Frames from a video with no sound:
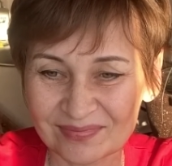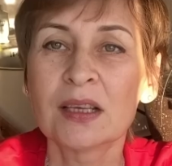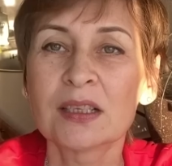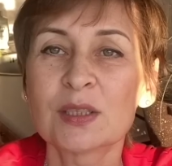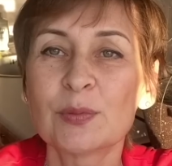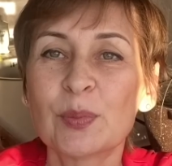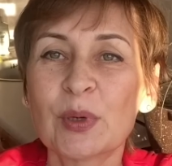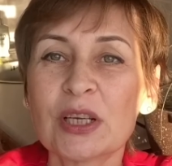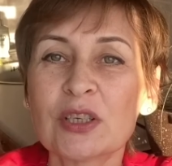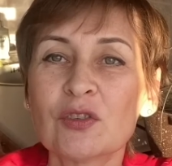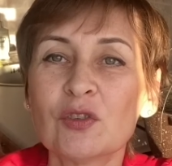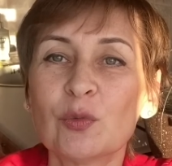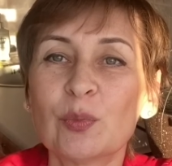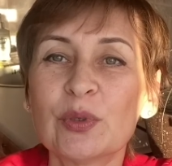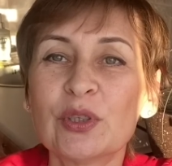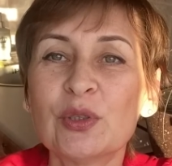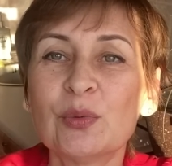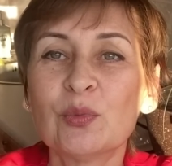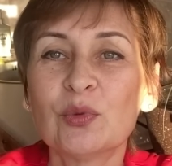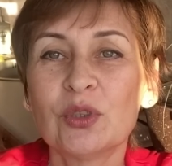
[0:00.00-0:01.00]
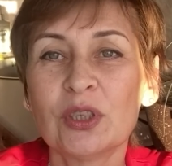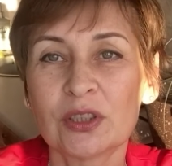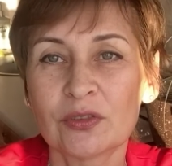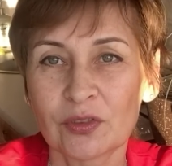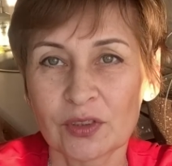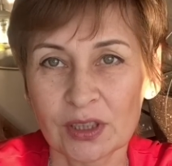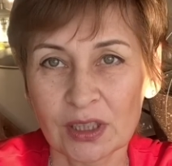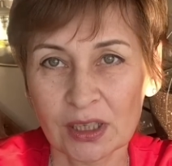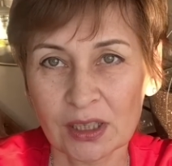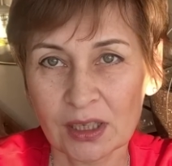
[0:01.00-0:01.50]
Спрашивают, почему нет
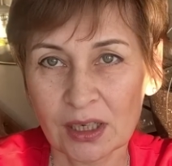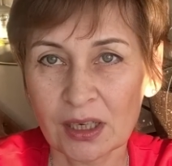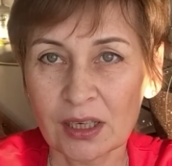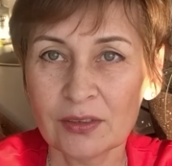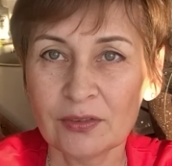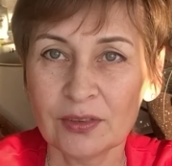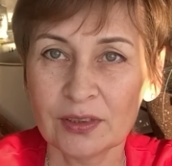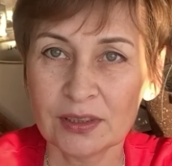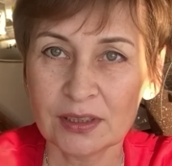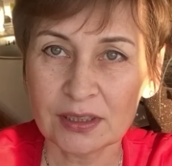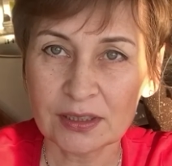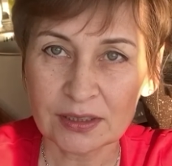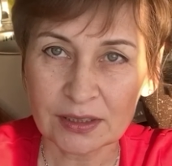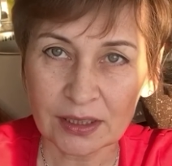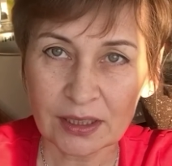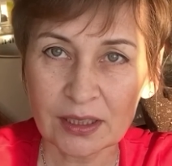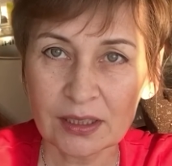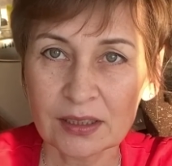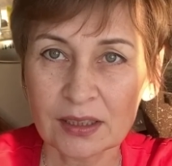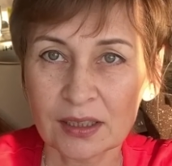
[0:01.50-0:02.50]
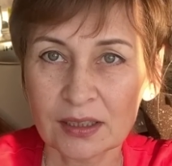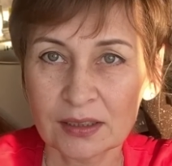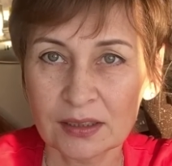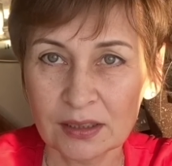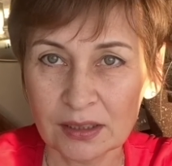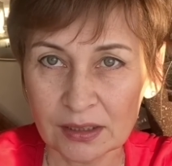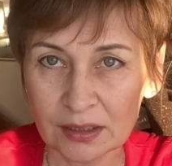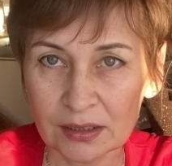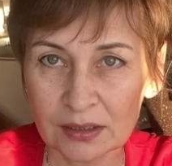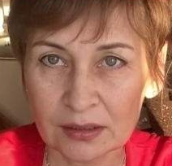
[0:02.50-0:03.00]
фотографий, детей,
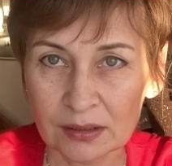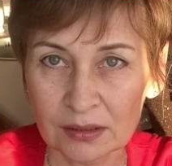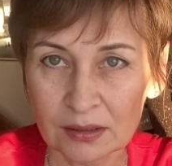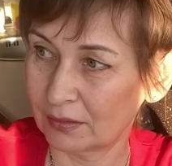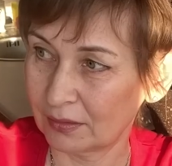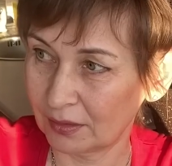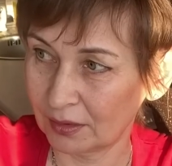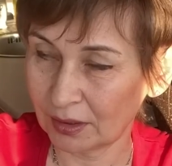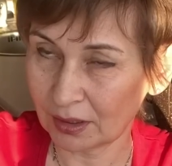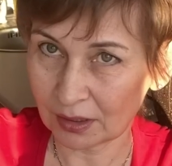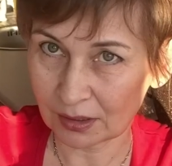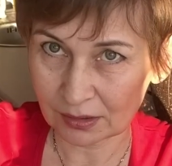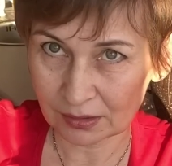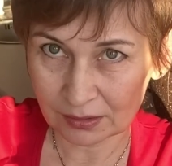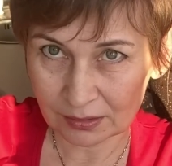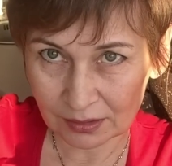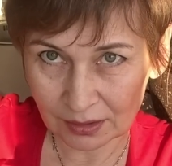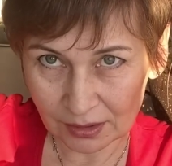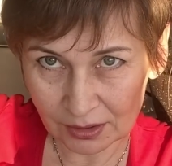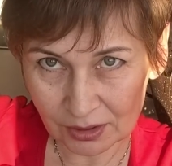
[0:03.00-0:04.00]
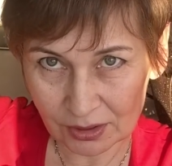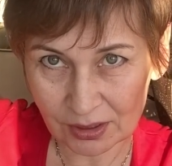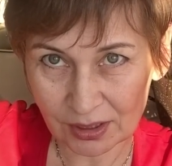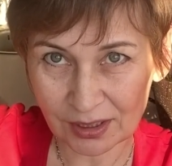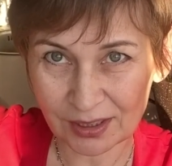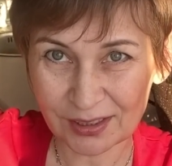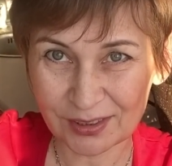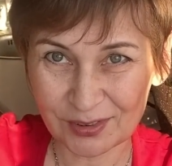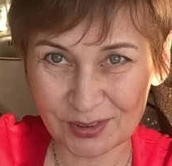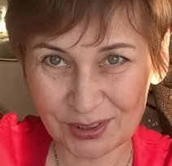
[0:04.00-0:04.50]
родных. Я
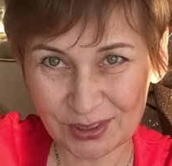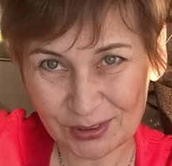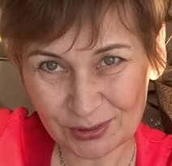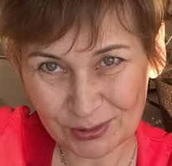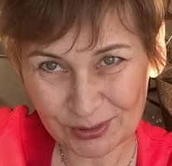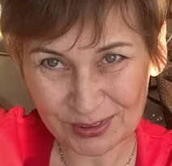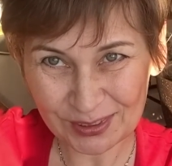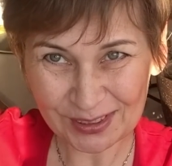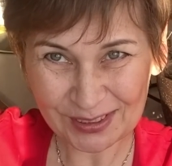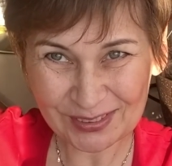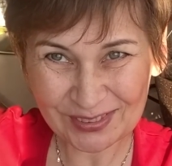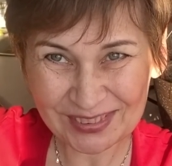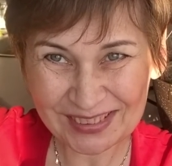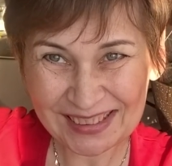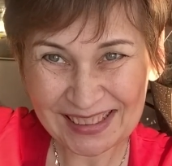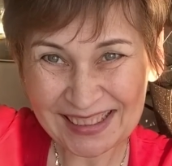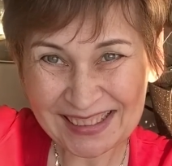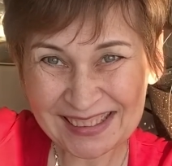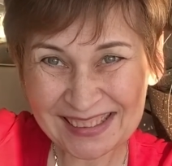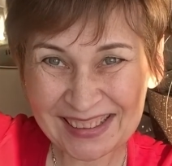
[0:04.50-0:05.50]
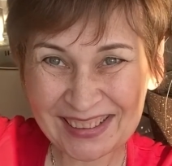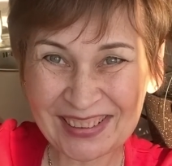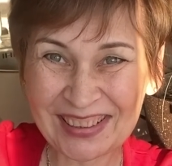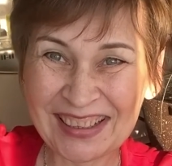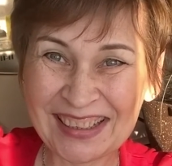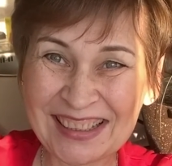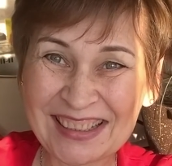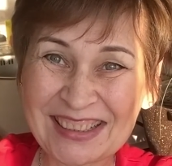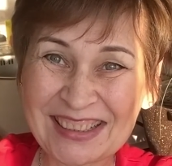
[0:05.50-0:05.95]
должна их все вот так вытаскивать,